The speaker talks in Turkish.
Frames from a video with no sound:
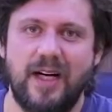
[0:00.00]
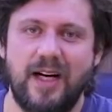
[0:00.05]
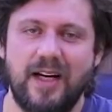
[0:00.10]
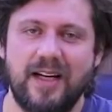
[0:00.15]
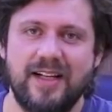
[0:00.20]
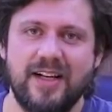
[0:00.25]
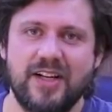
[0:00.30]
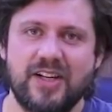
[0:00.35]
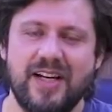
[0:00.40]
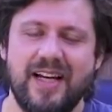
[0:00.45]

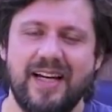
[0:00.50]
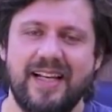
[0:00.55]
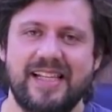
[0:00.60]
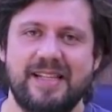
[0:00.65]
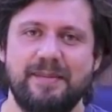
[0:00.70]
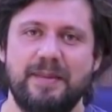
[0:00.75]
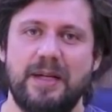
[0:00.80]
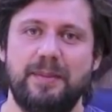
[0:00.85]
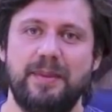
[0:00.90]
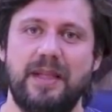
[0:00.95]
Arkadaşlar
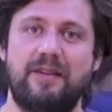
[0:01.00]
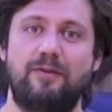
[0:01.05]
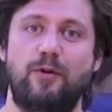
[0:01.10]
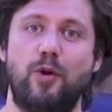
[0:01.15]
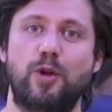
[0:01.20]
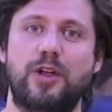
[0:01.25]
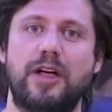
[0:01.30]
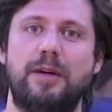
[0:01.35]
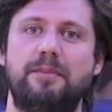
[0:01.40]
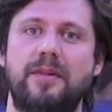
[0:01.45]
herkese merhabalar.
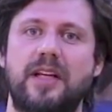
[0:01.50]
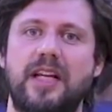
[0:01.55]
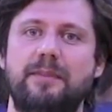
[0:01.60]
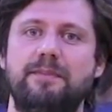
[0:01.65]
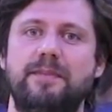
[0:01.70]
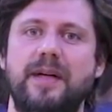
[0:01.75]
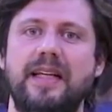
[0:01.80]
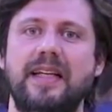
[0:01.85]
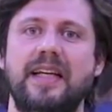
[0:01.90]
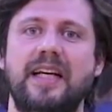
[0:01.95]
Volkan
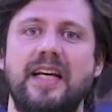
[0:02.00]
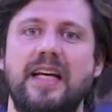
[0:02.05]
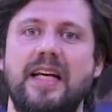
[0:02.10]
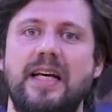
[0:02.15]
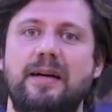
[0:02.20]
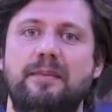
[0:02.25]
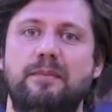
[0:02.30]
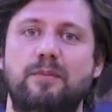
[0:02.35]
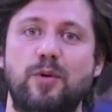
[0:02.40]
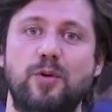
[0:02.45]
Manab ben.
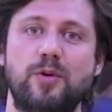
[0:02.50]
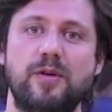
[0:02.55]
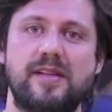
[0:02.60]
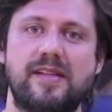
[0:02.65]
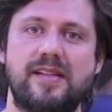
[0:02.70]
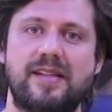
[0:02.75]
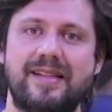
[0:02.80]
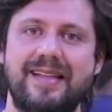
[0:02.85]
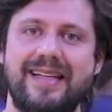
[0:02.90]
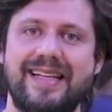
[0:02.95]
Bugün
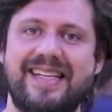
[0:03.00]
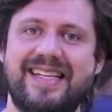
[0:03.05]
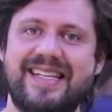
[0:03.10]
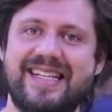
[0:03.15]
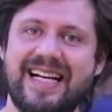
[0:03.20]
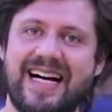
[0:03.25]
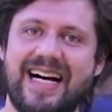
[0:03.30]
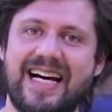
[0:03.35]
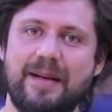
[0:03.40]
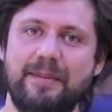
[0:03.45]
sizinle
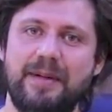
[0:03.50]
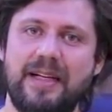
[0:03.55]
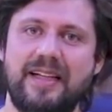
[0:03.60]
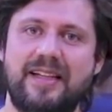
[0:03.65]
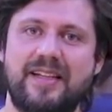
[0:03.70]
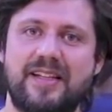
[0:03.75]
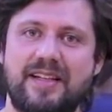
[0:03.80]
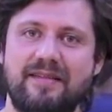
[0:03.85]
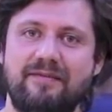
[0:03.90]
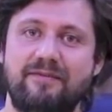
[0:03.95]
Çağrım
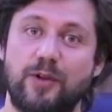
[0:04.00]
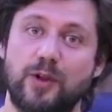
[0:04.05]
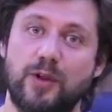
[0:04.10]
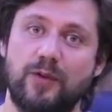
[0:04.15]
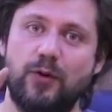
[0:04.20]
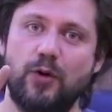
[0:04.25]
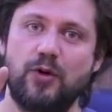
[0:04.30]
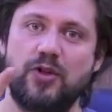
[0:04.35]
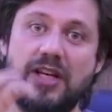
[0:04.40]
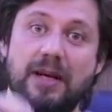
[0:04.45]
İletişim
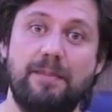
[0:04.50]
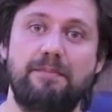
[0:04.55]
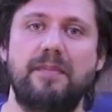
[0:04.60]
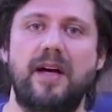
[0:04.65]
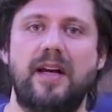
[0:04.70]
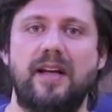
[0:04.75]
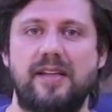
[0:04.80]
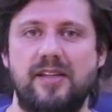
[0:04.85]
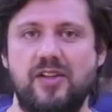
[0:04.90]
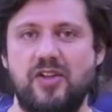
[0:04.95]
Vodafone Cep
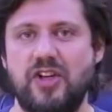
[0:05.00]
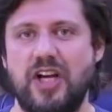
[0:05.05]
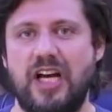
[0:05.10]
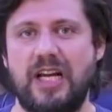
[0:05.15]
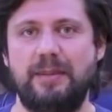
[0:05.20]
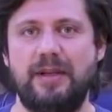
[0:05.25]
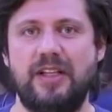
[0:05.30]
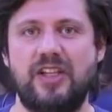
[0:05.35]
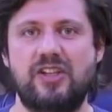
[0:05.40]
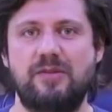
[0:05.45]
Merkezi
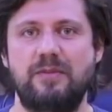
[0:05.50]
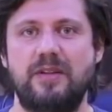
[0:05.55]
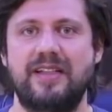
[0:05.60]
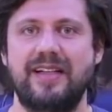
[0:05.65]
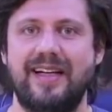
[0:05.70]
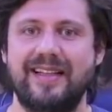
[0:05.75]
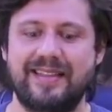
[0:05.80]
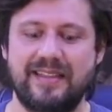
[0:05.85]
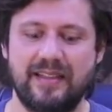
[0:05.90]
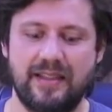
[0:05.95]
Çağrım İletişim'in
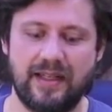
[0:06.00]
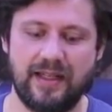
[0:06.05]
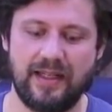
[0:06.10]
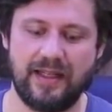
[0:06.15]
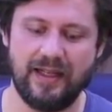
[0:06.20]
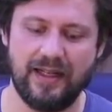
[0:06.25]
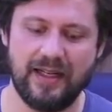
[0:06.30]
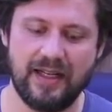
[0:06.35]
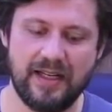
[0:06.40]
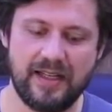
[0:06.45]

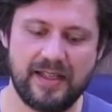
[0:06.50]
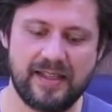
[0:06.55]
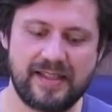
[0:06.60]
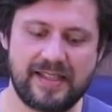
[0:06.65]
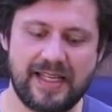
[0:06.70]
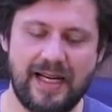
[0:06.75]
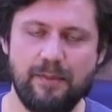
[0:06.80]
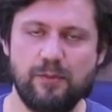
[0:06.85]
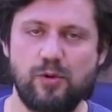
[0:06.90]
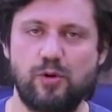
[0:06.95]
katkılarıyla
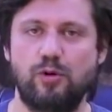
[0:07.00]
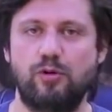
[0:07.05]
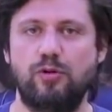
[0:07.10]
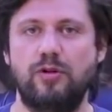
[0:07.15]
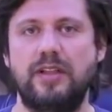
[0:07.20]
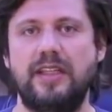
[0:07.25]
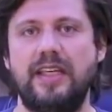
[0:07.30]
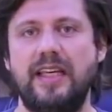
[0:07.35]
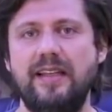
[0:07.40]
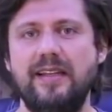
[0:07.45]

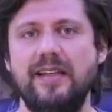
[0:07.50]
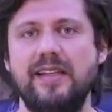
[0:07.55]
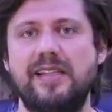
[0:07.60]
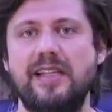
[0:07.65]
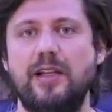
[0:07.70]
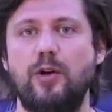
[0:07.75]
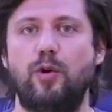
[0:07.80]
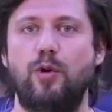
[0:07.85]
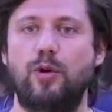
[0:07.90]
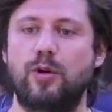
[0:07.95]
Samsung'un yeni
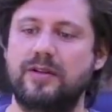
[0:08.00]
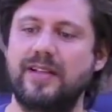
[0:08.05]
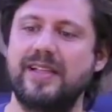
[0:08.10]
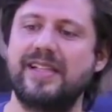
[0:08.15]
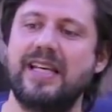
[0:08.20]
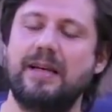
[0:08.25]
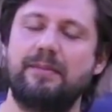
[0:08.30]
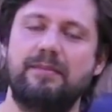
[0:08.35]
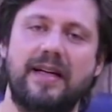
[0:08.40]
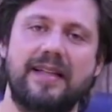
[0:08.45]
nesil orta
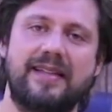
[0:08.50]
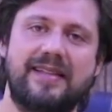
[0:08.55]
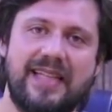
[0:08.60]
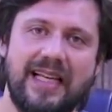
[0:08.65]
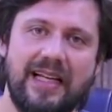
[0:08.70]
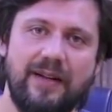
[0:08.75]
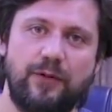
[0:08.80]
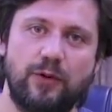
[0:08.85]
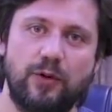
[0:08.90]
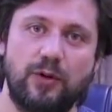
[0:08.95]
segment
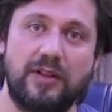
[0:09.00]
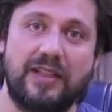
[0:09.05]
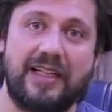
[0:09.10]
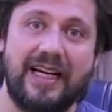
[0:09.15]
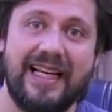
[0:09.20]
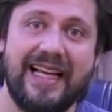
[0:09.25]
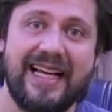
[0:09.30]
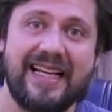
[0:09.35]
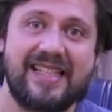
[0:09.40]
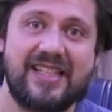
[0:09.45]
telefonu
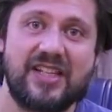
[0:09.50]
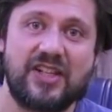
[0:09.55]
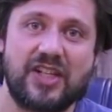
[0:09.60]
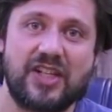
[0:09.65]
Galaxy